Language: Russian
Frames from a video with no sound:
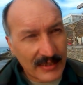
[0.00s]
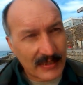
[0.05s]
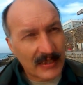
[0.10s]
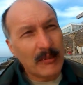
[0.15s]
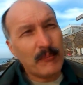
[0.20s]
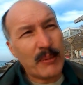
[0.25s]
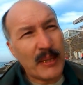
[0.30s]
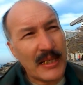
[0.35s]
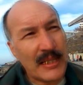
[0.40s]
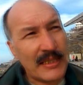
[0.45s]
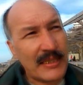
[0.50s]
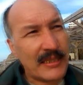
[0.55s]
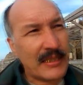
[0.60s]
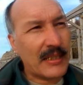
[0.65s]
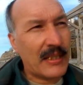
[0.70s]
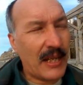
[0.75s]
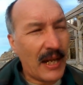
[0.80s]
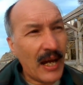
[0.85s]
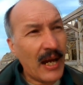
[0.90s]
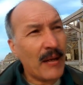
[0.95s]
И
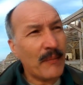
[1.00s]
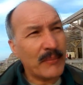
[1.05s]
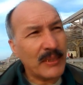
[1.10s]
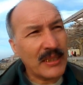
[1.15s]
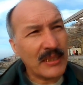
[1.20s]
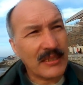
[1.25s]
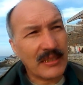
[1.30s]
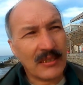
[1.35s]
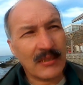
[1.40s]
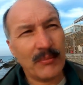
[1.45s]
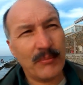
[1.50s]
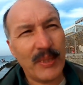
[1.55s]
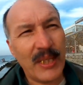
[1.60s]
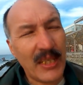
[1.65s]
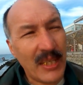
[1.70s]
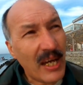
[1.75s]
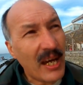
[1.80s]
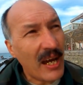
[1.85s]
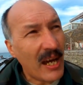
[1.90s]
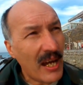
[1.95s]
осыпались камни
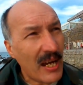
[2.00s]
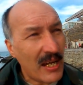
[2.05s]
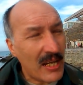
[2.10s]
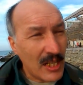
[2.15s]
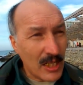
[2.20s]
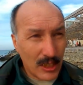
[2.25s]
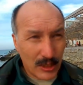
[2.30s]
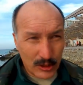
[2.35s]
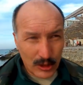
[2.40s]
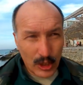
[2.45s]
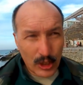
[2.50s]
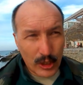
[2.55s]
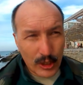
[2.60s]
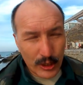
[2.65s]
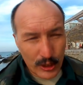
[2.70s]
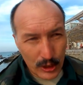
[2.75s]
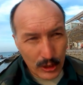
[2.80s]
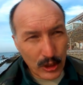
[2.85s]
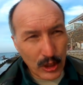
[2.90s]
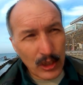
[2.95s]
с меня.
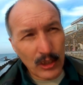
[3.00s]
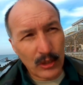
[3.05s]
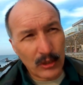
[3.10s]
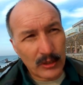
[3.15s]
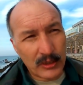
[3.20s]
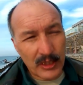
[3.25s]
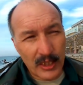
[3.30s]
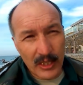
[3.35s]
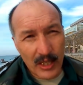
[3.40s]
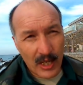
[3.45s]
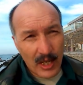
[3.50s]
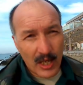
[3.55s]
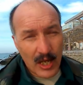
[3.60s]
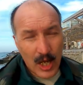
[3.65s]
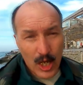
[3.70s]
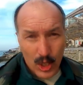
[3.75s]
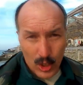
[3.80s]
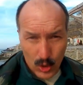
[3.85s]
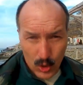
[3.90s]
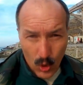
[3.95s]
Накренился
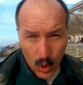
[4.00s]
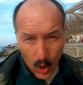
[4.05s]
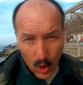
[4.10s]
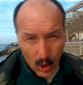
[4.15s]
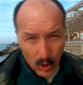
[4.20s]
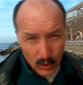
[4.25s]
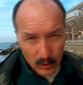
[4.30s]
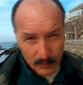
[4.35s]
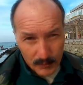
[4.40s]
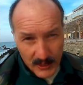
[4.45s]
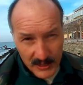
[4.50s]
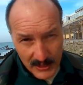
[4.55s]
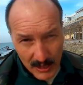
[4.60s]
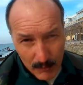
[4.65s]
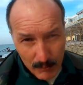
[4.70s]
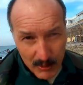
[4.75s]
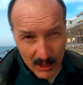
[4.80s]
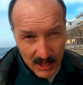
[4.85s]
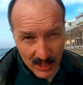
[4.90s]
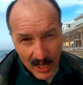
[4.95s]
я, гол
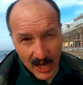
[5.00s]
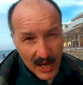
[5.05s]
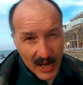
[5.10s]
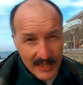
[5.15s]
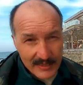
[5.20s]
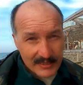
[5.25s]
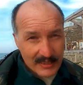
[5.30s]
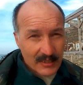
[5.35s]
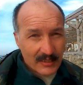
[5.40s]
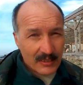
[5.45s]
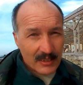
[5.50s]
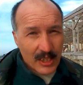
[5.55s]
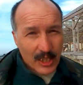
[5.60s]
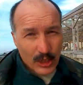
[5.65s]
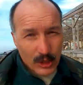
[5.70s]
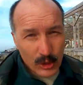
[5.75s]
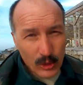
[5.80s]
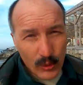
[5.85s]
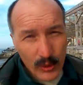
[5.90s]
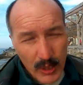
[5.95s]

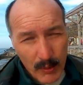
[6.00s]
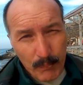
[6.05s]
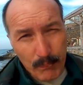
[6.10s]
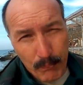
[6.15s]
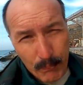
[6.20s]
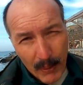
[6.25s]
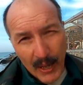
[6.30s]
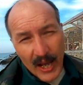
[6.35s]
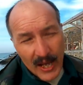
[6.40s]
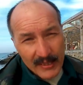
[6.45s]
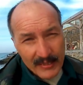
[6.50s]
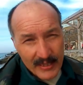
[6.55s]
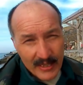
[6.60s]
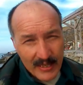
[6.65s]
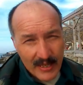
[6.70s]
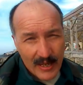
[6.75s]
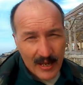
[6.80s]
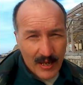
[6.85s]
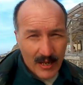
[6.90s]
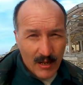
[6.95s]
безобразен, Но и
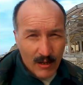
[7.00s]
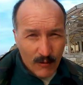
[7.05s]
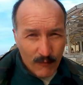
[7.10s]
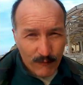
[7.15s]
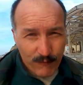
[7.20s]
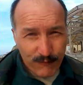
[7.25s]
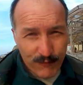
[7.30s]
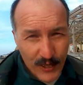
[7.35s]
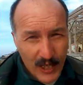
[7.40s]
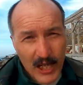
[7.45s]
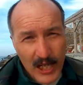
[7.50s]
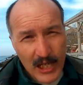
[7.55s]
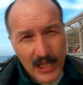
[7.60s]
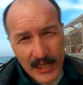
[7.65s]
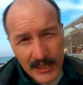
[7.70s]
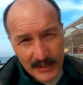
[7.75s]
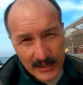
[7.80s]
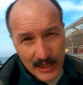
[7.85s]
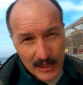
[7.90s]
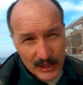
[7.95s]
падая,
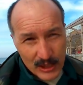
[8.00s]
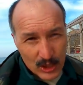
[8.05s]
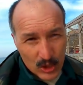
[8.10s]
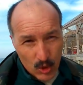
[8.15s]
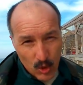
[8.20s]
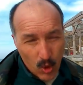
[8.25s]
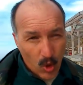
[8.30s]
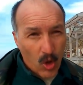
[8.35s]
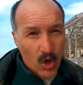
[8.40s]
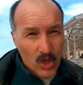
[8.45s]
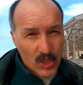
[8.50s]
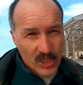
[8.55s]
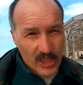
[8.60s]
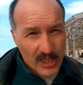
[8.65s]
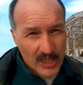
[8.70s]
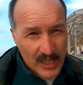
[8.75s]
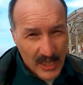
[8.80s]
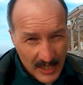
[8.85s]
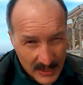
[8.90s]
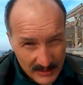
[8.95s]
вылез из
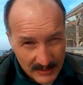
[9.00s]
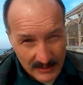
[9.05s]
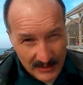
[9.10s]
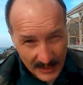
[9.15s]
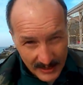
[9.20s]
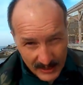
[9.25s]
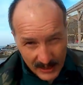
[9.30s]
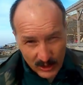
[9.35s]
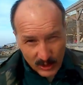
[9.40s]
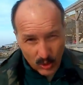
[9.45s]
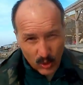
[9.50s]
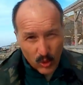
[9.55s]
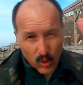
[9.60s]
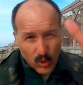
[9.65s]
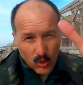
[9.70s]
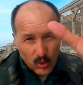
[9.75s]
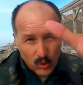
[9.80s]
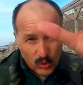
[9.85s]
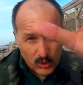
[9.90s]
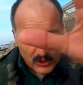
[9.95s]
кожи,
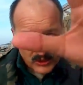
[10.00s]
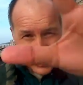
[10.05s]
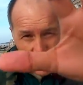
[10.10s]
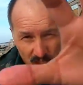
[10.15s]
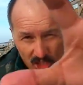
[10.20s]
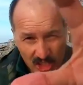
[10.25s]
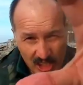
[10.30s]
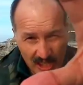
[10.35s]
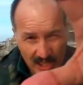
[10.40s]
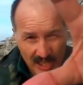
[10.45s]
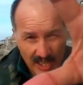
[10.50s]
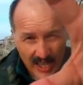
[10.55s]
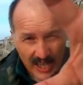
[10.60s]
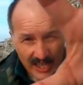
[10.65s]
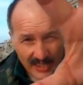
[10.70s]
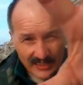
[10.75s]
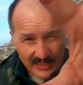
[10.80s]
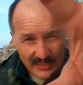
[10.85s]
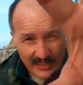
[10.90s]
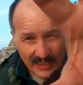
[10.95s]
Дотянулся
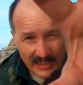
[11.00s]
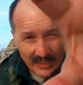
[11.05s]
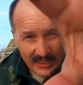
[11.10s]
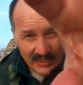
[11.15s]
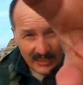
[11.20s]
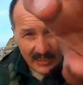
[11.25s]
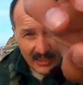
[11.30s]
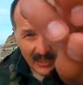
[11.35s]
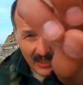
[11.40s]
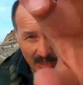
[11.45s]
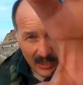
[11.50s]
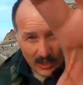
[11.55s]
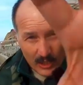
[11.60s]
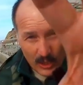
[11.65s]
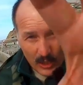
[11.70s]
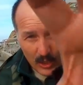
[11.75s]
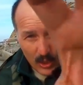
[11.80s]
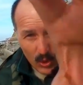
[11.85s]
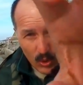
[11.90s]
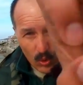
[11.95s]
железной
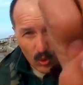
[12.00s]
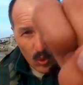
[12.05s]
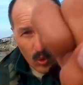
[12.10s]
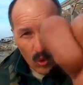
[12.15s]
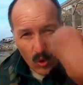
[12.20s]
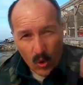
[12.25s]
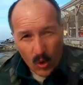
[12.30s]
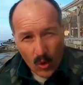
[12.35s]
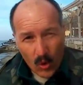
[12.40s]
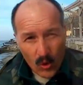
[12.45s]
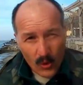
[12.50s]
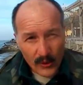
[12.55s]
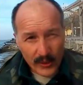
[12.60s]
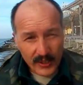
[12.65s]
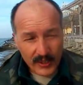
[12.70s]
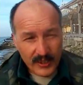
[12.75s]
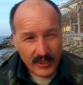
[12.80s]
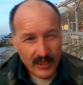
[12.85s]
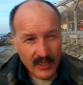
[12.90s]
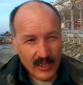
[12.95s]

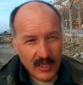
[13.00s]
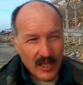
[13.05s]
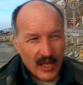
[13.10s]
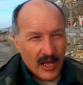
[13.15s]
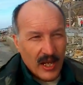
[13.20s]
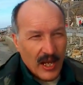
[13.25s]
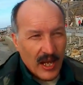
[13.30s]
клюкой.